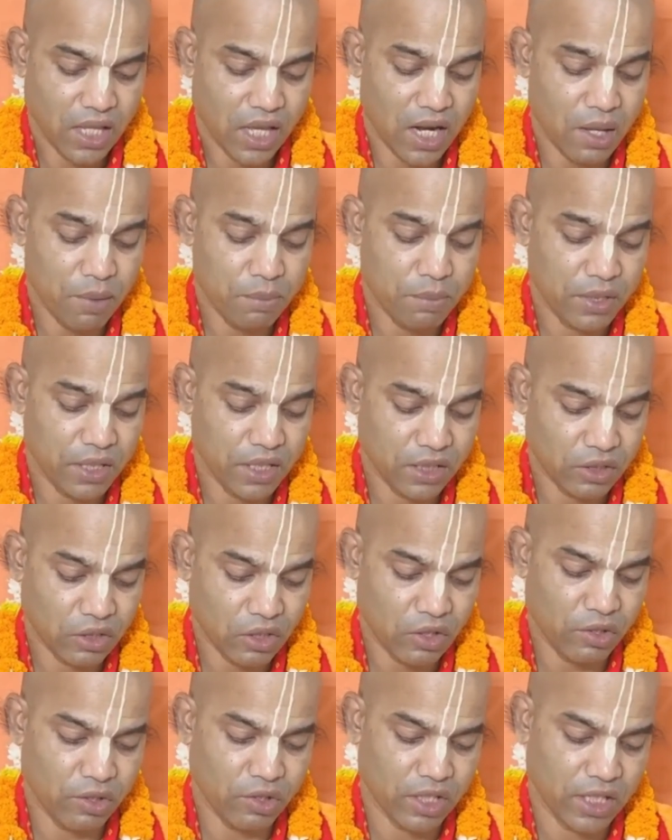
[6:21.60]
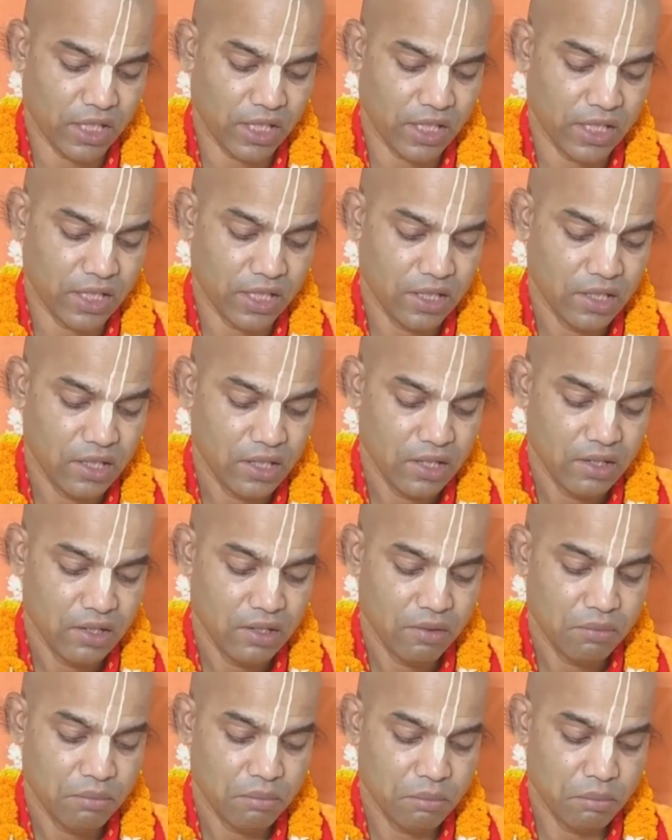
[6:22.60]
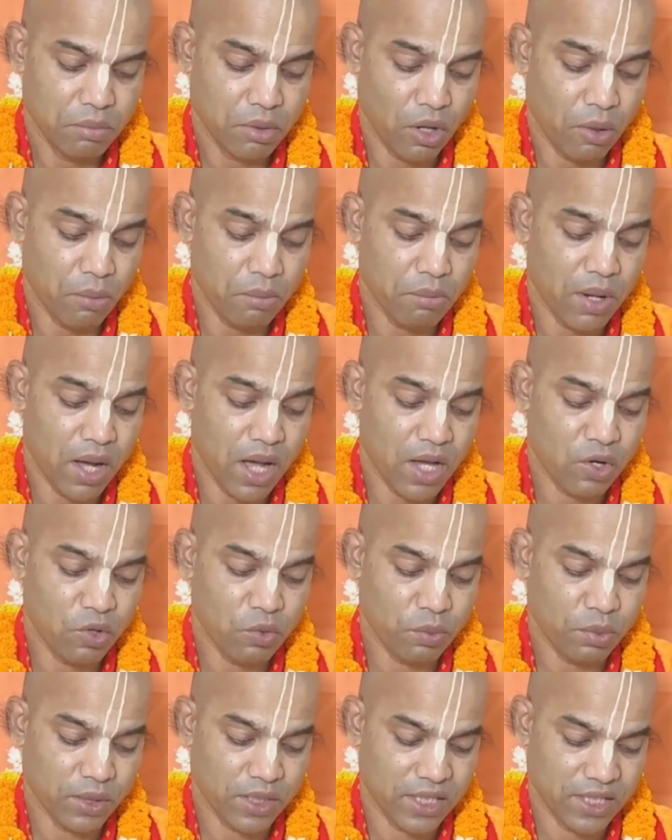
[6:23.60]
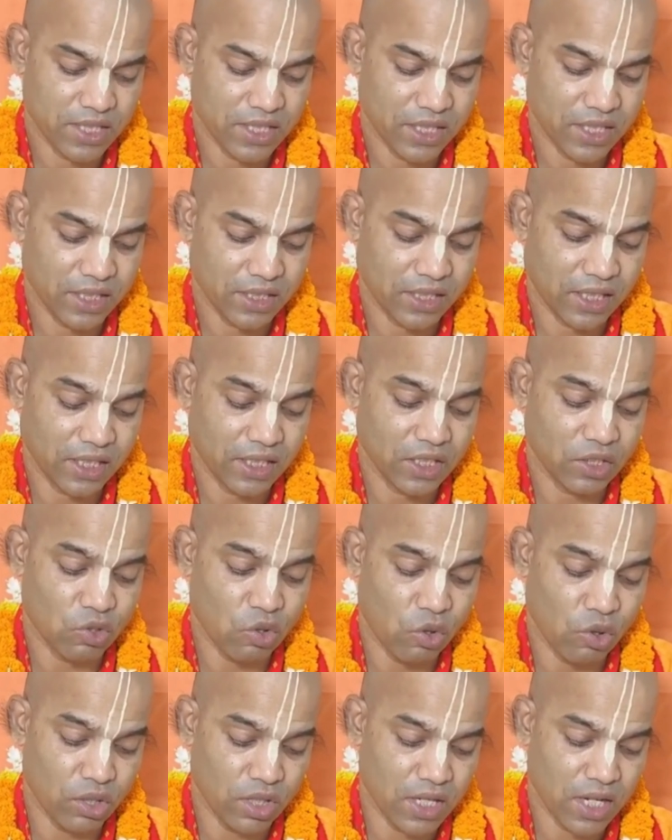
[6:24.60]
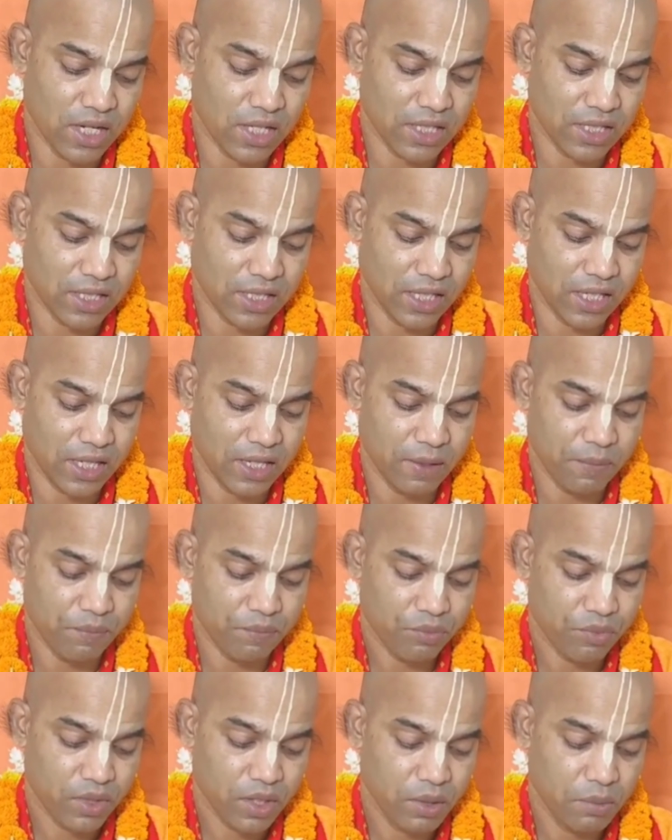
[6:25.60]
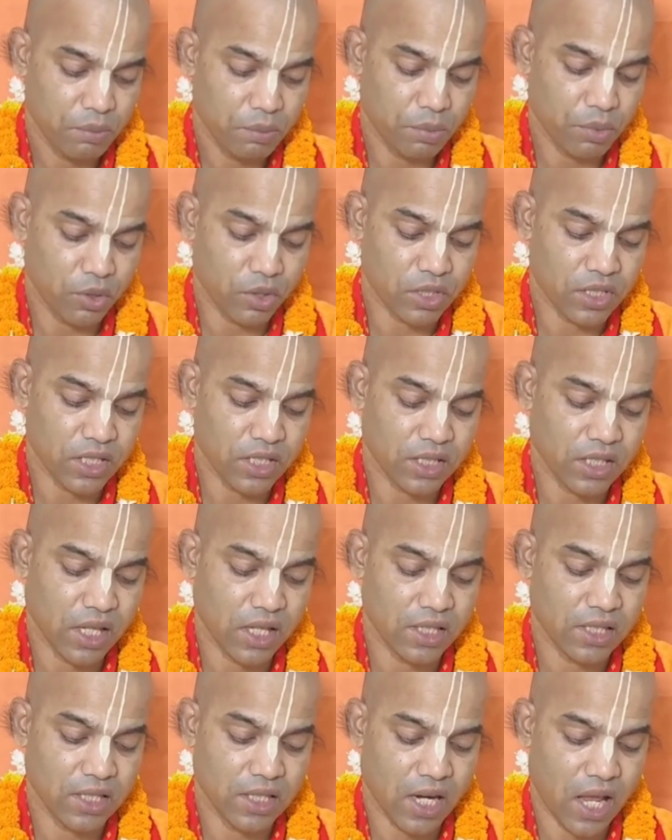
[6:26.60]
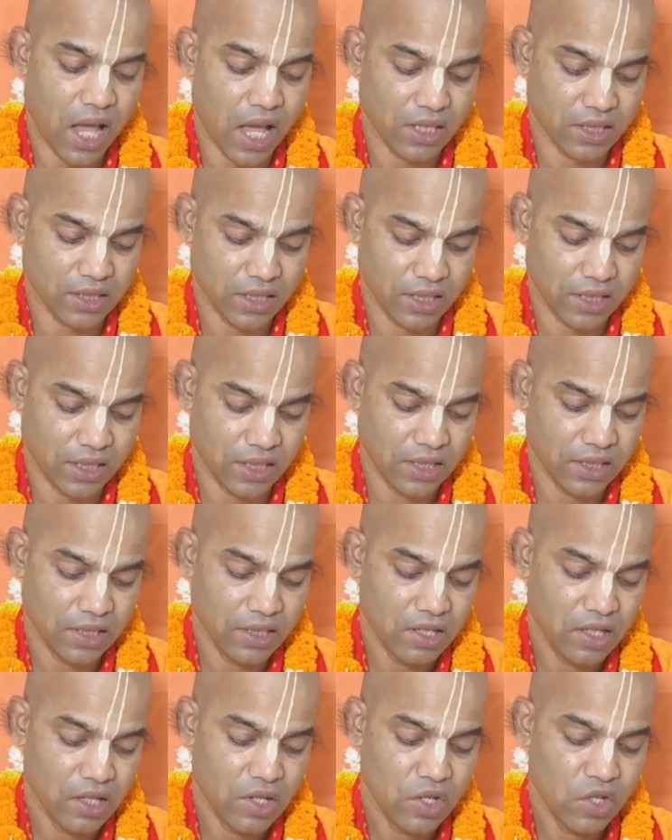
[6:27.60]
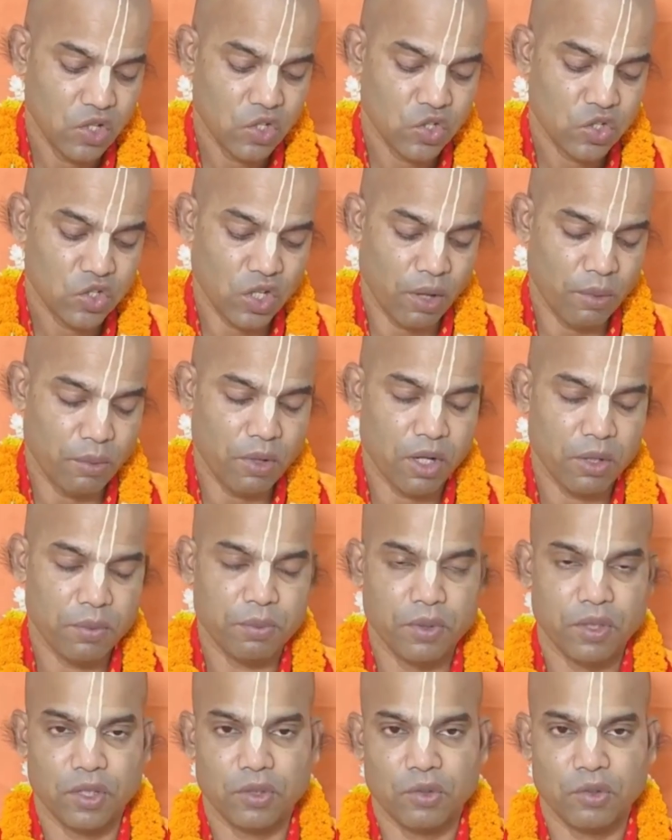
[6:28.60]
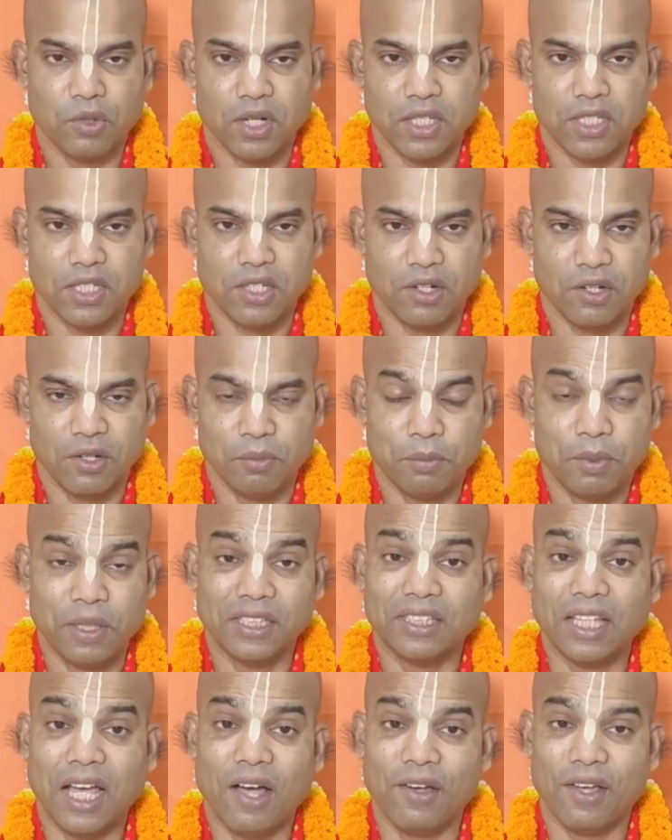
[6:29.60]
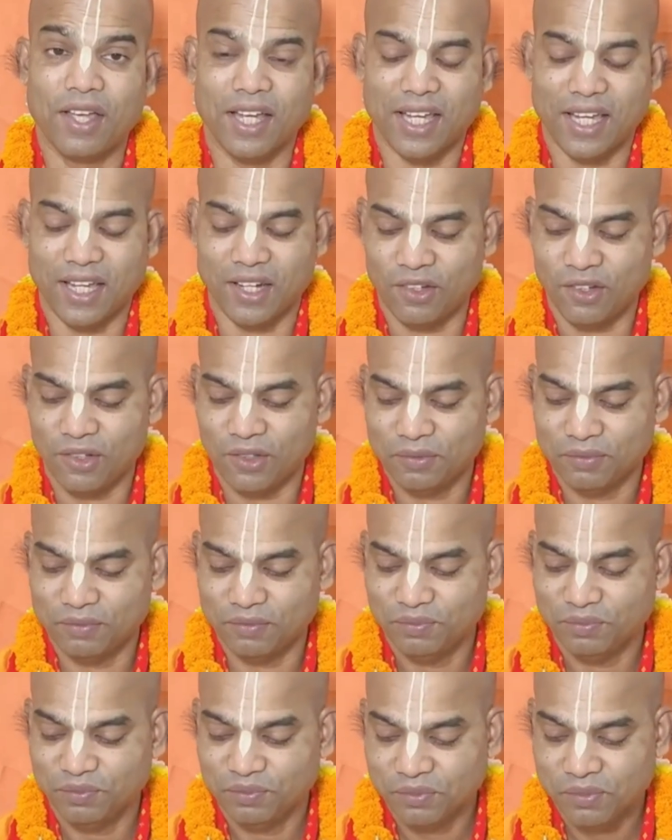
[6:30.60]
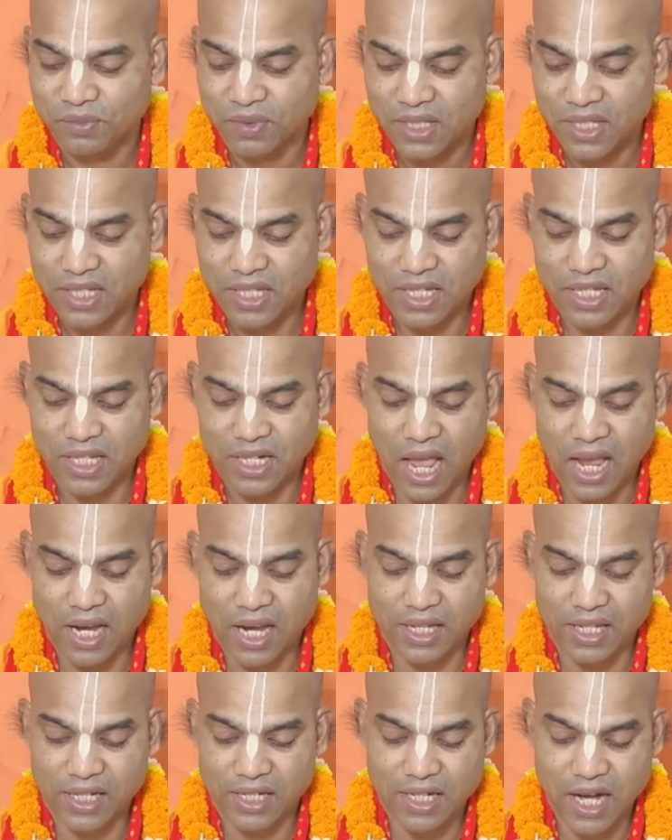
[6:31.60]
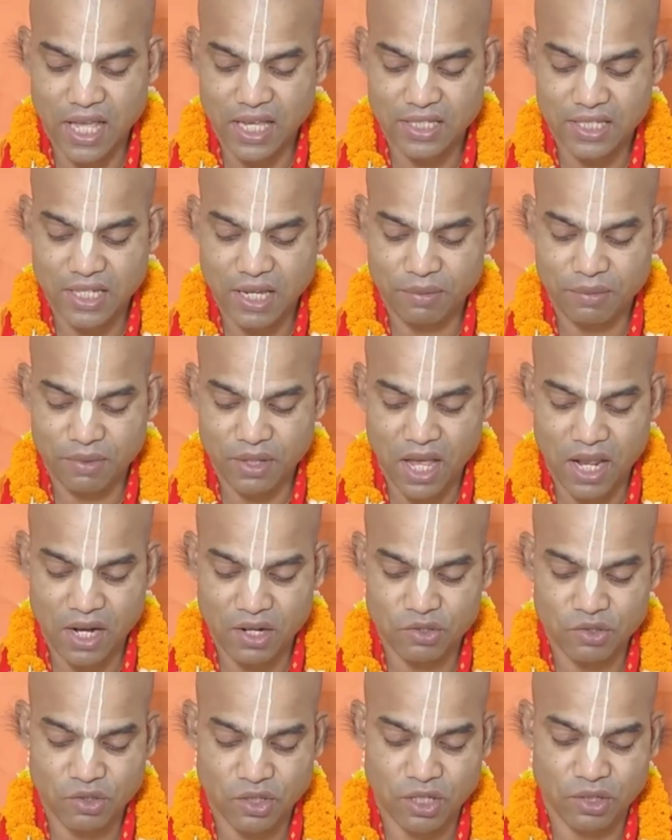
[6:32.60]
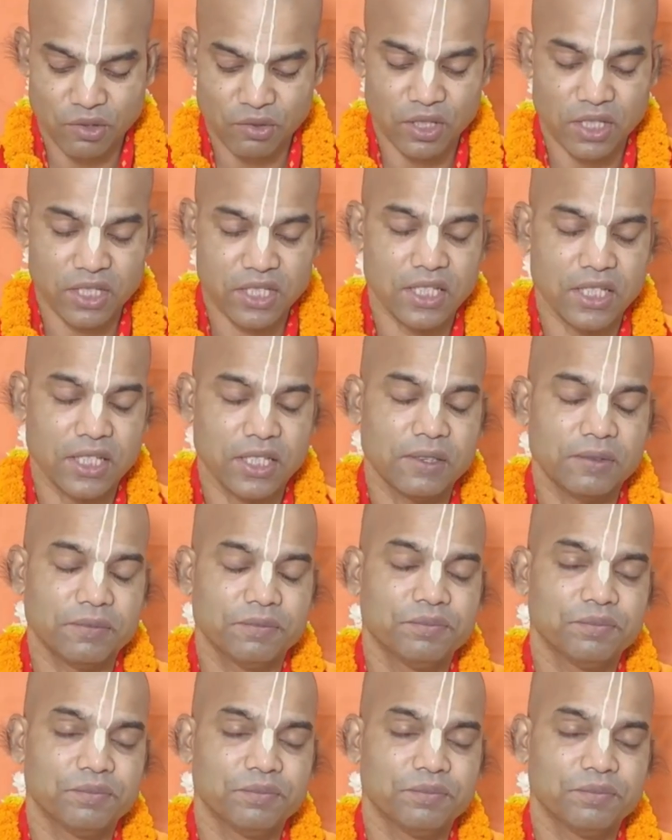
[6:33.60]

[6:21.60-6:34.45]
তারা ভীত হয়ে ব্রহ্মার উপদেশে তাদের কন্যাটিকে প্রচেতাদের হাতে সমর্পণ করেছিল ভিতা হয়ে কেন এর আগের ক্লাসে আমরা আলোচনা করেছি